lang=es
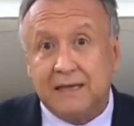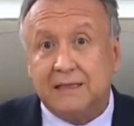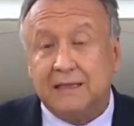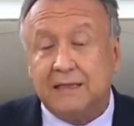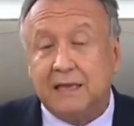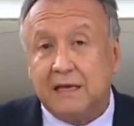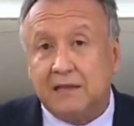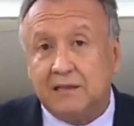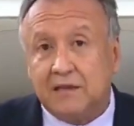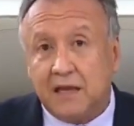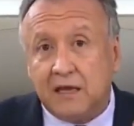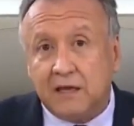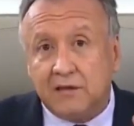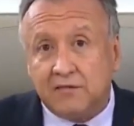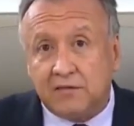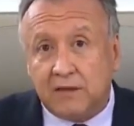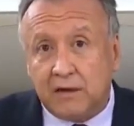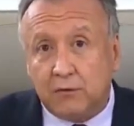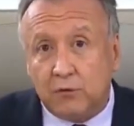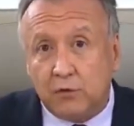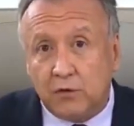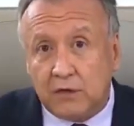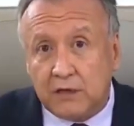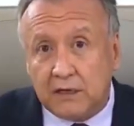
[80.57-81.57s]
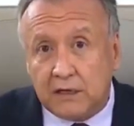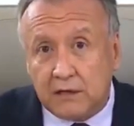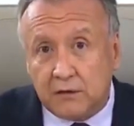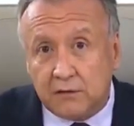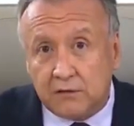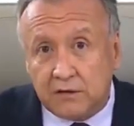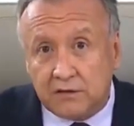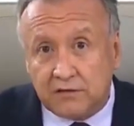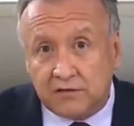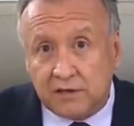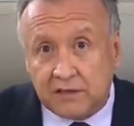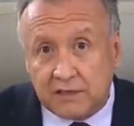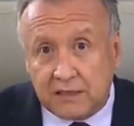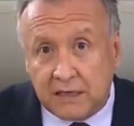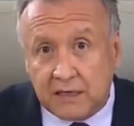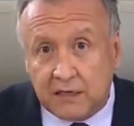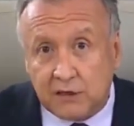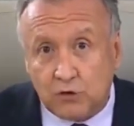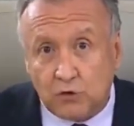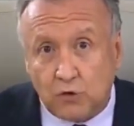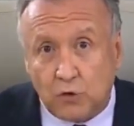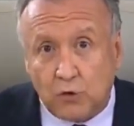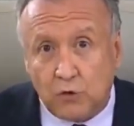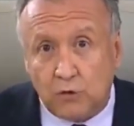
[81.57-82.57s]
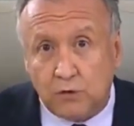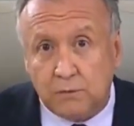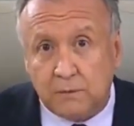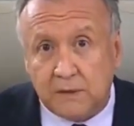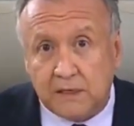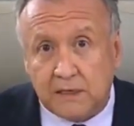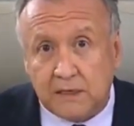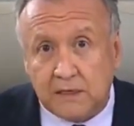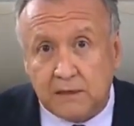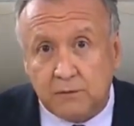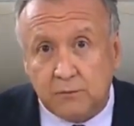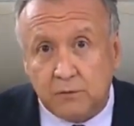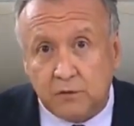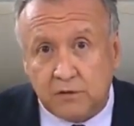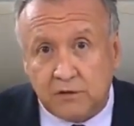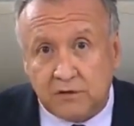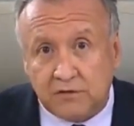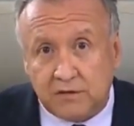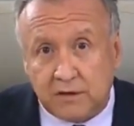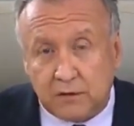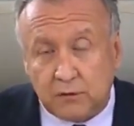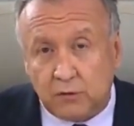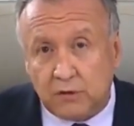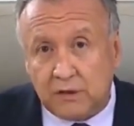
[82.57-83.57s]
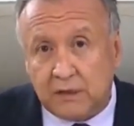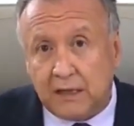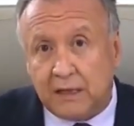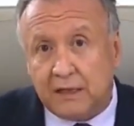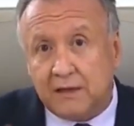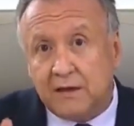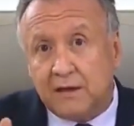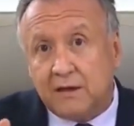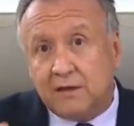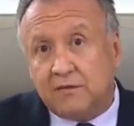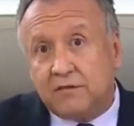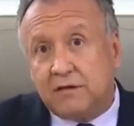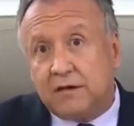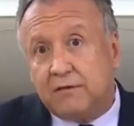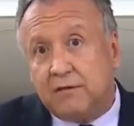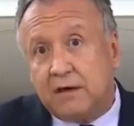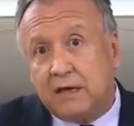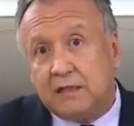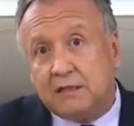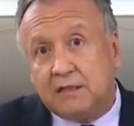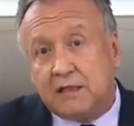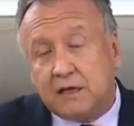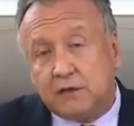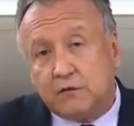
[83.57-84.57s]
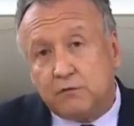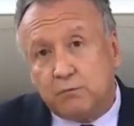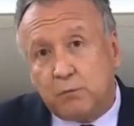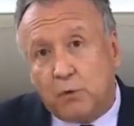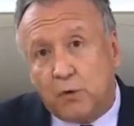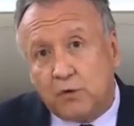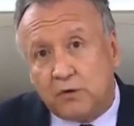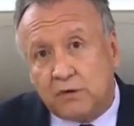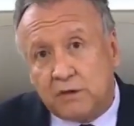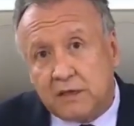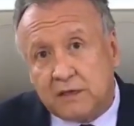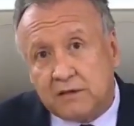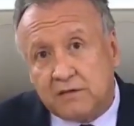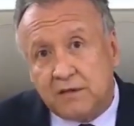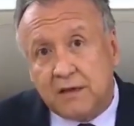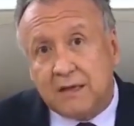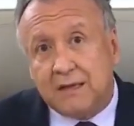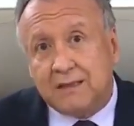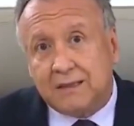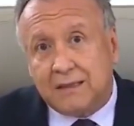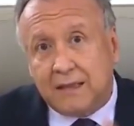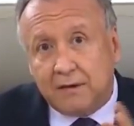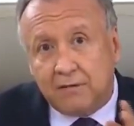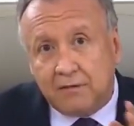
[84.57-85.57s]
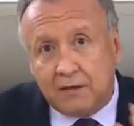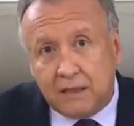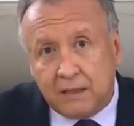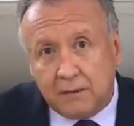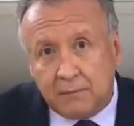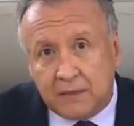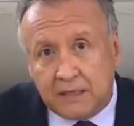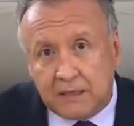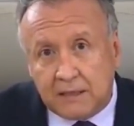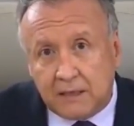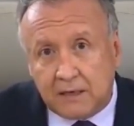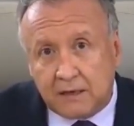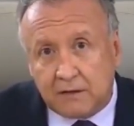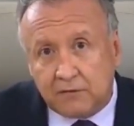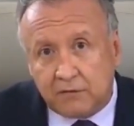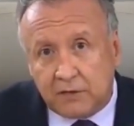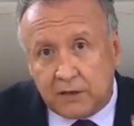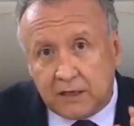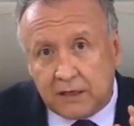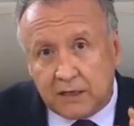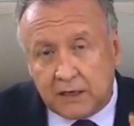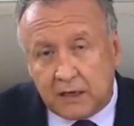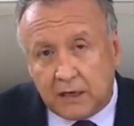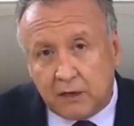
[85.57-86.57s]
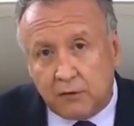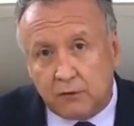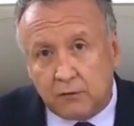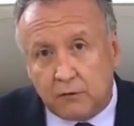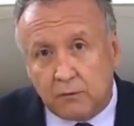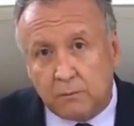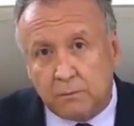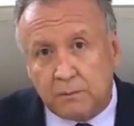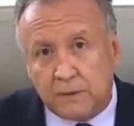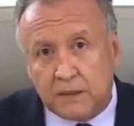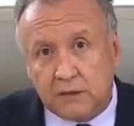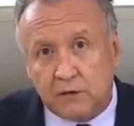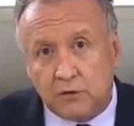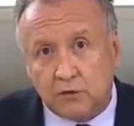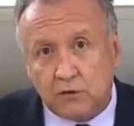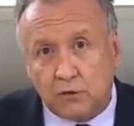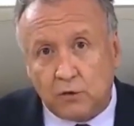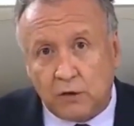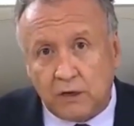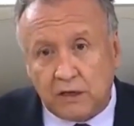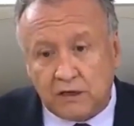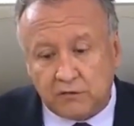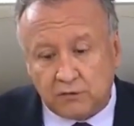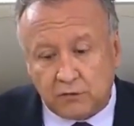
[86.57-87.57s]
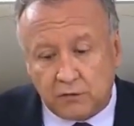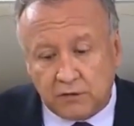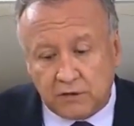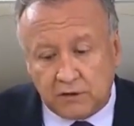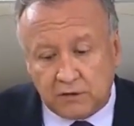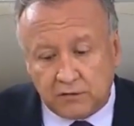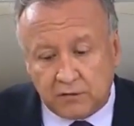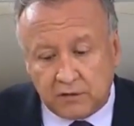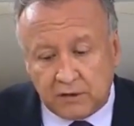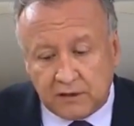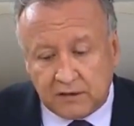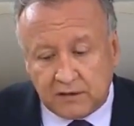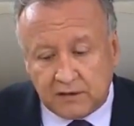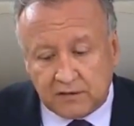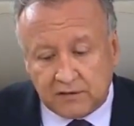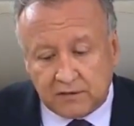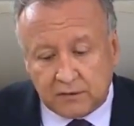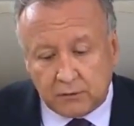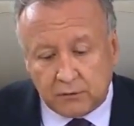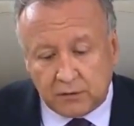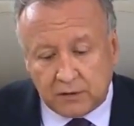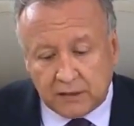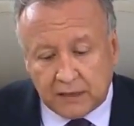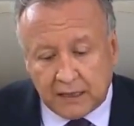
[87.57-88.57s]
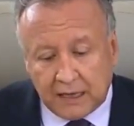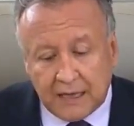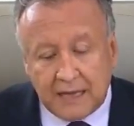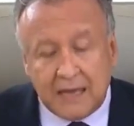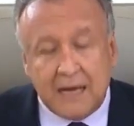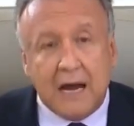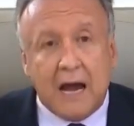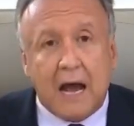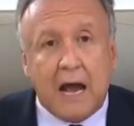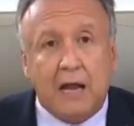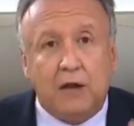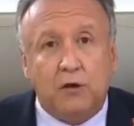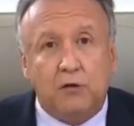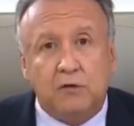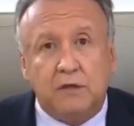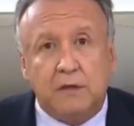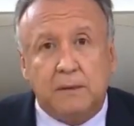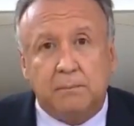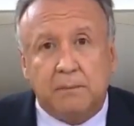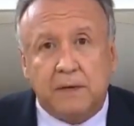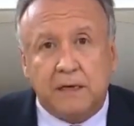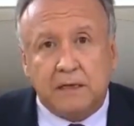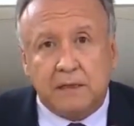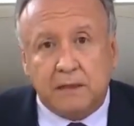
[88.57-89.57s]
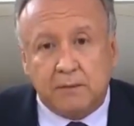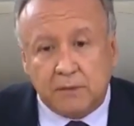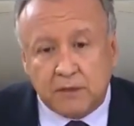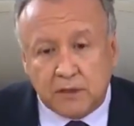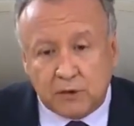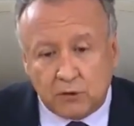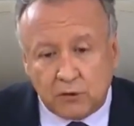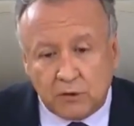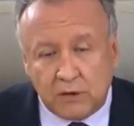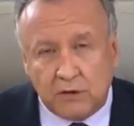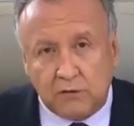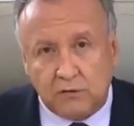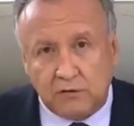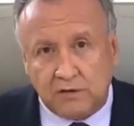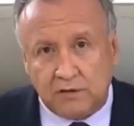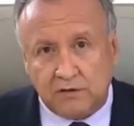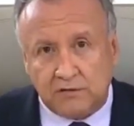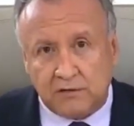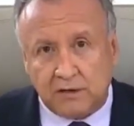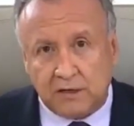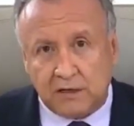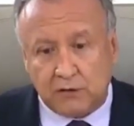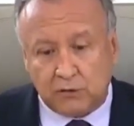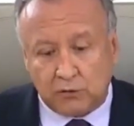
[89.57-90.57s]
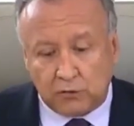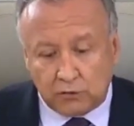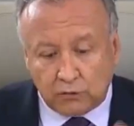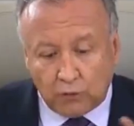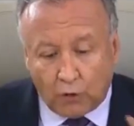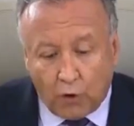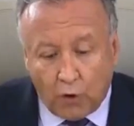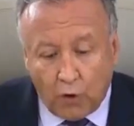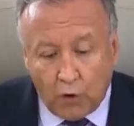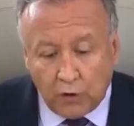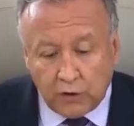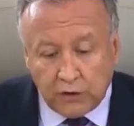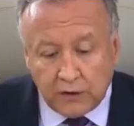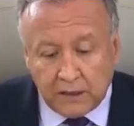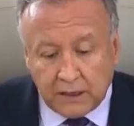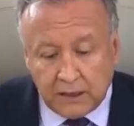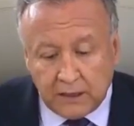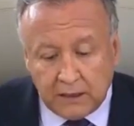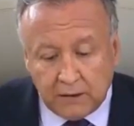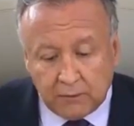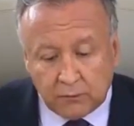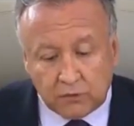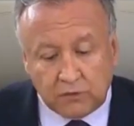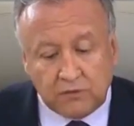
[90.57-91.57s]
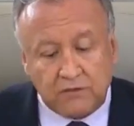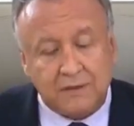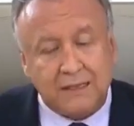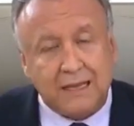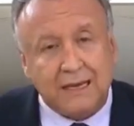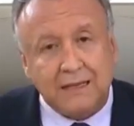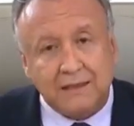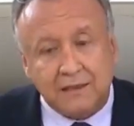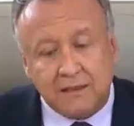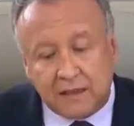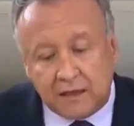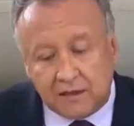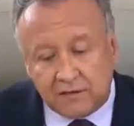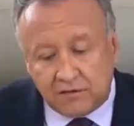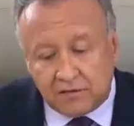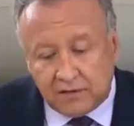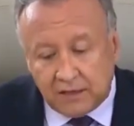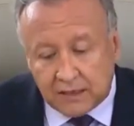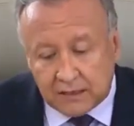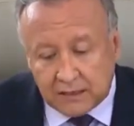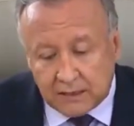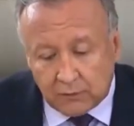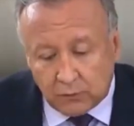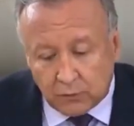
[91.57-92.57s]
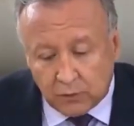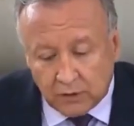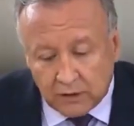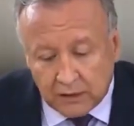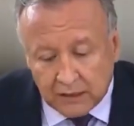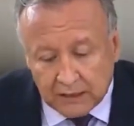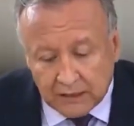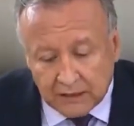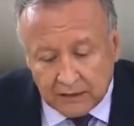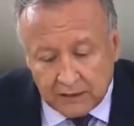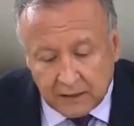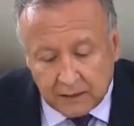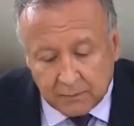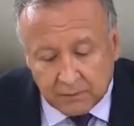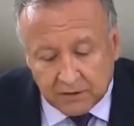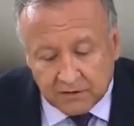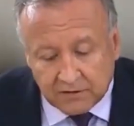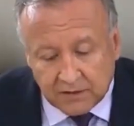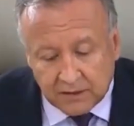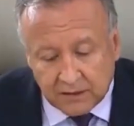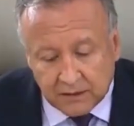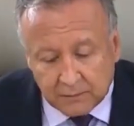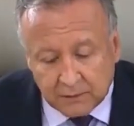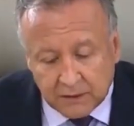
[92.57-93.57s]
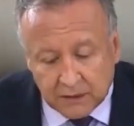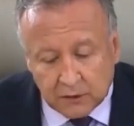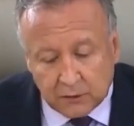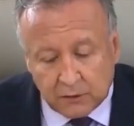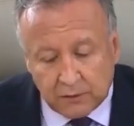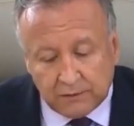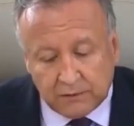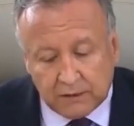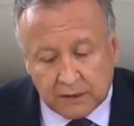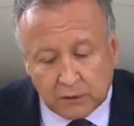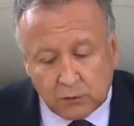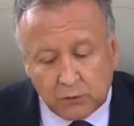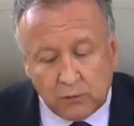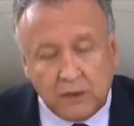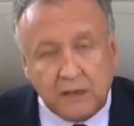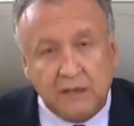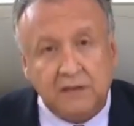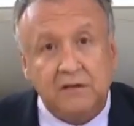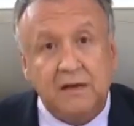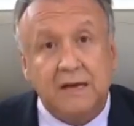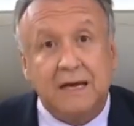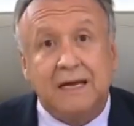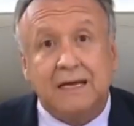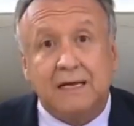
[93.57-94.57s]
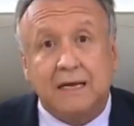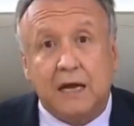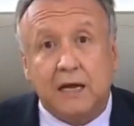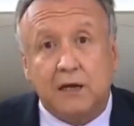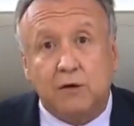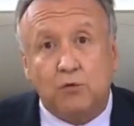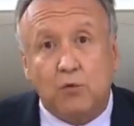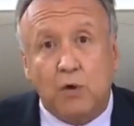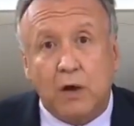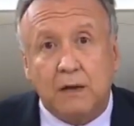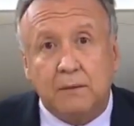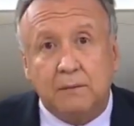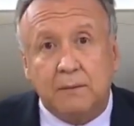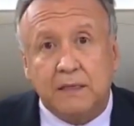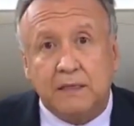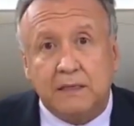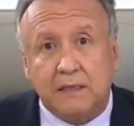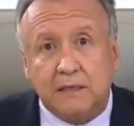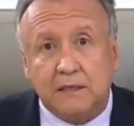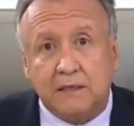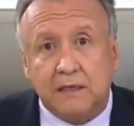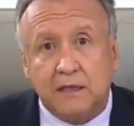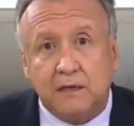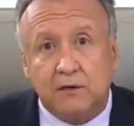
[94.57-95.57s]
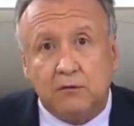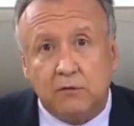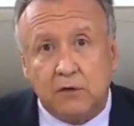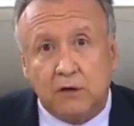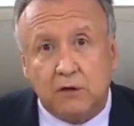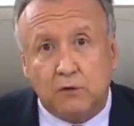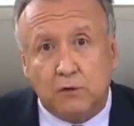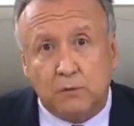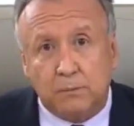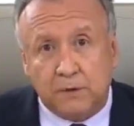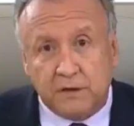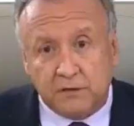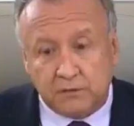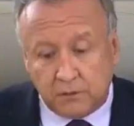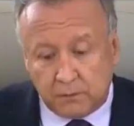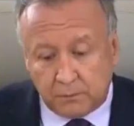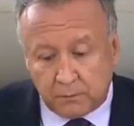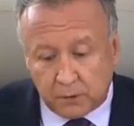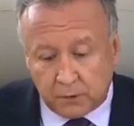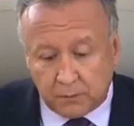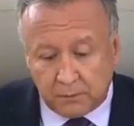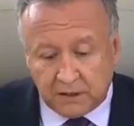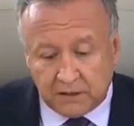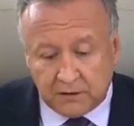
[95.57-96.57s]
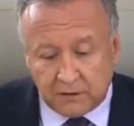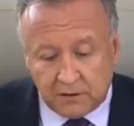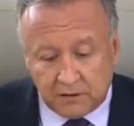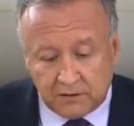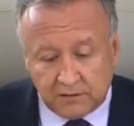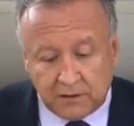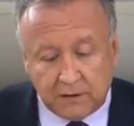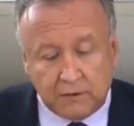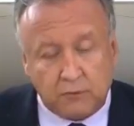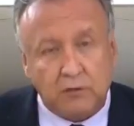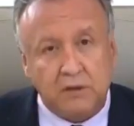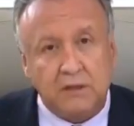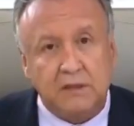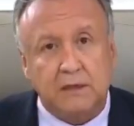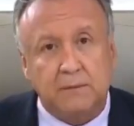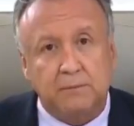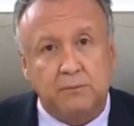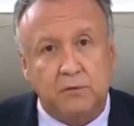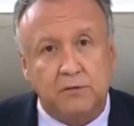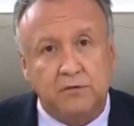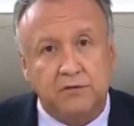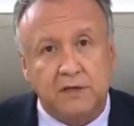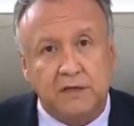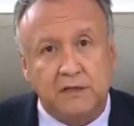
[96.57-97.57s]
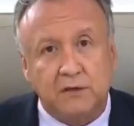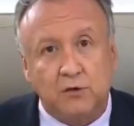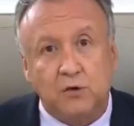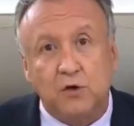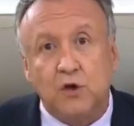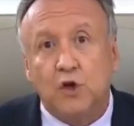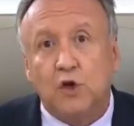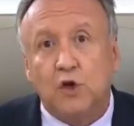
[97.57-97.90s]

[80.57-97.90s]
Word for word: Desde esta bodega donde se tienen todos los mecanismos de seguridad, se va en transportes debidamente refrigerados y cumpliendo todas las condiciones de seguridad a los departamentos y los distritos. Hoy tenemos 37 bodegas de almacenamiento de vacunas que igualmente tienen una ocupación promedio del 50%.